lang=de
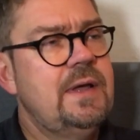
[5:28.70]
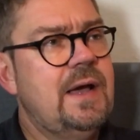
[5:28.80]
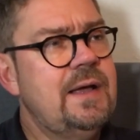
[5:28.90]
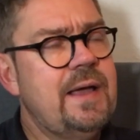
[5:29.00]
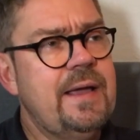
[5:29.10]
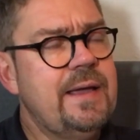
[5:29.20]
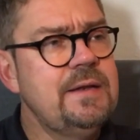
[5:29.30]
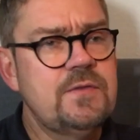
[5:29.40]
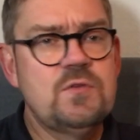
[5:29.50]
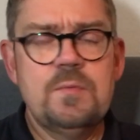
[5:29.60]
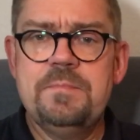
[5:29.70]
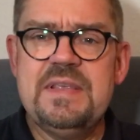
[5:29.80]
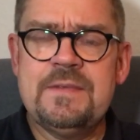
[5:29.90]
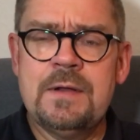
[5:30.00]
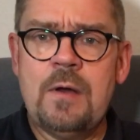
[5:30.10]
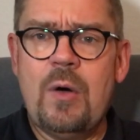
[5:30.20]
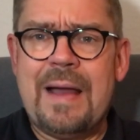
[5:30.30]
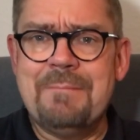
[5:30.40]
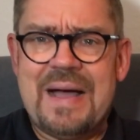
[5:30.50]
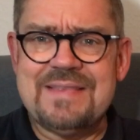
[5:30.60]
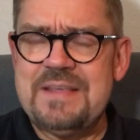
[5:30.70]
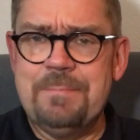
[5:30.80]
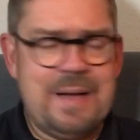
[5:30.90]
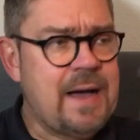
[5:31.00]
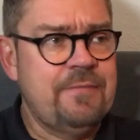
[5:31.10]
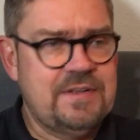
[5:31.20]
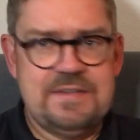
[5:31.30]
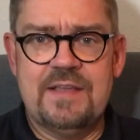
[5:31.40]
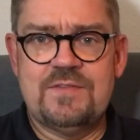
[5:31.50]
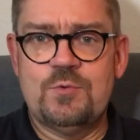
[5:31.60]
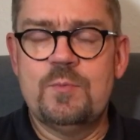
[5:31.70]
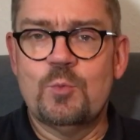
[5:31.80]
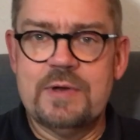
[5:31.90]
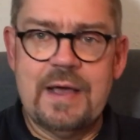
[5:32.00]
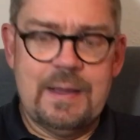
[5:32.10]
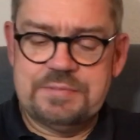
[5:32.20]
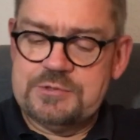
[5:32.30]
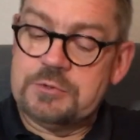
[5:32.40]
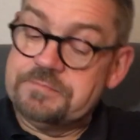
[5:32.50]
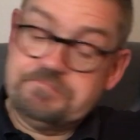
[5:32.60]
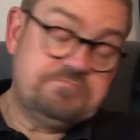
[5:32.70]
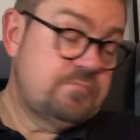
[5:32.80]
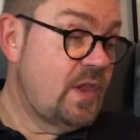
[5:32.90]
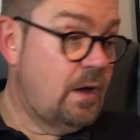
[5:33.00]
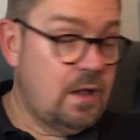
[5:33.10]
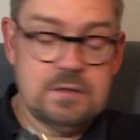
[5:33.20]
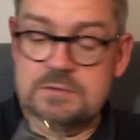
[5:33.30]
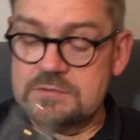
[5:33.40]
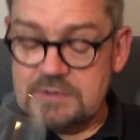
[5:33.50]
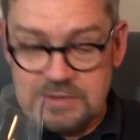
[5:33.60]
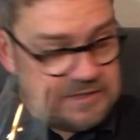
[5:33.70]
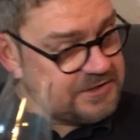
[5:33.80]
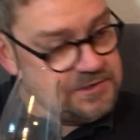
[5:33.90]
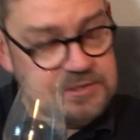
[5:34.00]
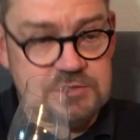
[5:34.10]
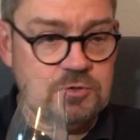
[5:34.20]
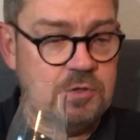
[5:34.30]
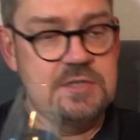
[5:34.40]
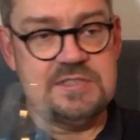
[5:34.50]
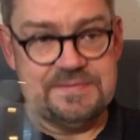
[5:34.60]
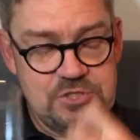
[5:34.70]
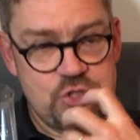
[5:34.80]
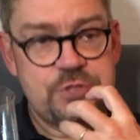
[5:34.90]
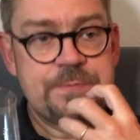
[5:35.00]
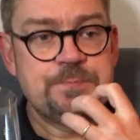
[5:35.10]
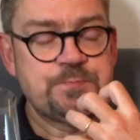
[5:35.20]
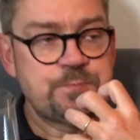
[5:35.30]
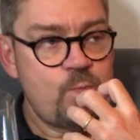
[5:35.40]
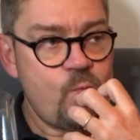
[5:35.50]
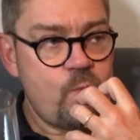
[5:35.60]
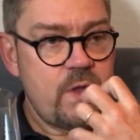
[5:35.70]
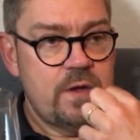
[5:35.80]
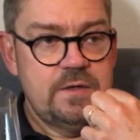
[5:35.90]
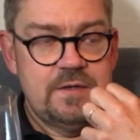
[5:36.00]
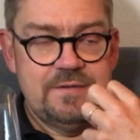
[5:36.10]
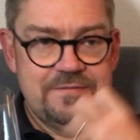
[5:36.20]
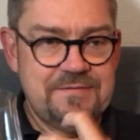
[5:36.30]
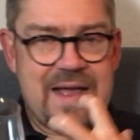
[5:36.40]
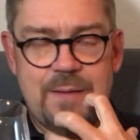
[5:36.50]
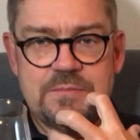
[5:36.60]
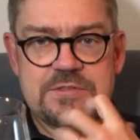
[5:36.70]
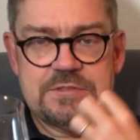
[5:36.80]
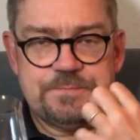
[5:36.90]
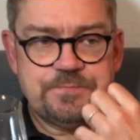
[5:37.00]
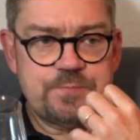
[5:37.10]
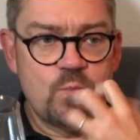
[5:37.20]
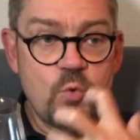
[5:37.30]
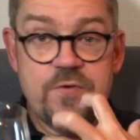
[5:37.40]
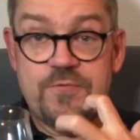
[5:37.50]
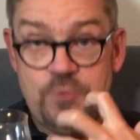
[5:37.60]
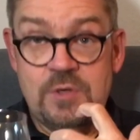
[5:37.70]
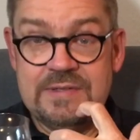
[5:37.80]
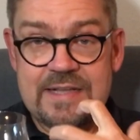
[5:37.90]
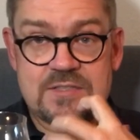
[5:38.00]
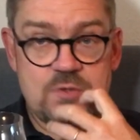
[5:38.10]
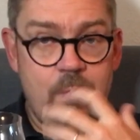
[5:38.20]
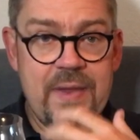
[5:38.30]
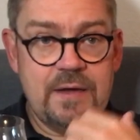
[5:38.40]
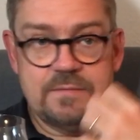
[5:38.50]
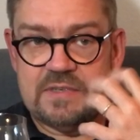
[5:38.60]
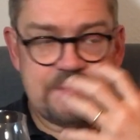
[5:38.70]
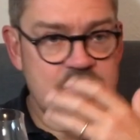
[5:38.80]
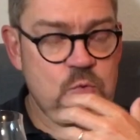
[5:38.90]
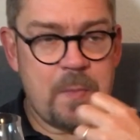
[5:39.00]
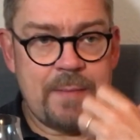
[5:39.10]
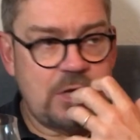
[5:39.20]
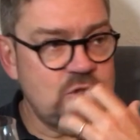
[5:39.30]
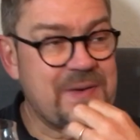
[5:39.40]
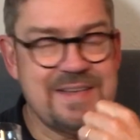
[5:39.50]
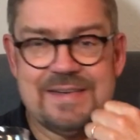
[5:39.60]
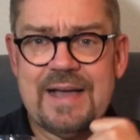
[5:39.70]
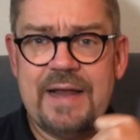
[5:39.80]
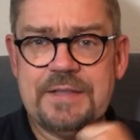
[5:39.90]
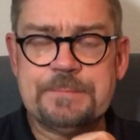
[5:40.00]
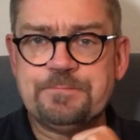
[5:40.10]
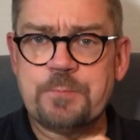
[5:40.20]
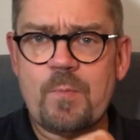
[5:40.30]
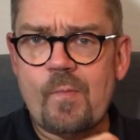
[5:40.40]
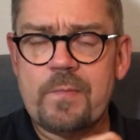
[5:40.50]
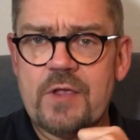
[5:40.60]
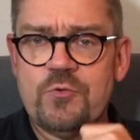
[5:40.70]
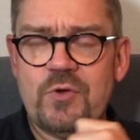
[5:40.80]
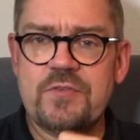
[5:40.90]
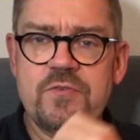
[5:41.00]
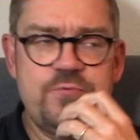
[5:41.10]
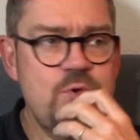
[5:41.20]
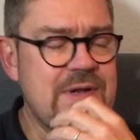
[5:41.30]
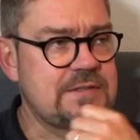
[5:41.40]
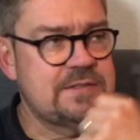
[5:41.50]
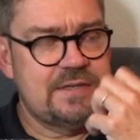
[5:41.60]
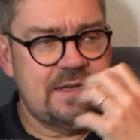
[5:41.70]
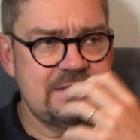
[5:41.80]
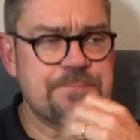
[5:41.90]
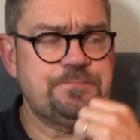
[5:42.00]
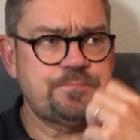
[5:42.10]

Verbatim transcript: ja, erinnert so ein bisschen auch an Marzipan, was ich jetzt so im Munde habe. So. Also richtig toller Switch wärmend, mundfüllend jetzt noch mehr, was man so beim Eisspeicheln gar nicht so das Gefühl hatte. Das heißt,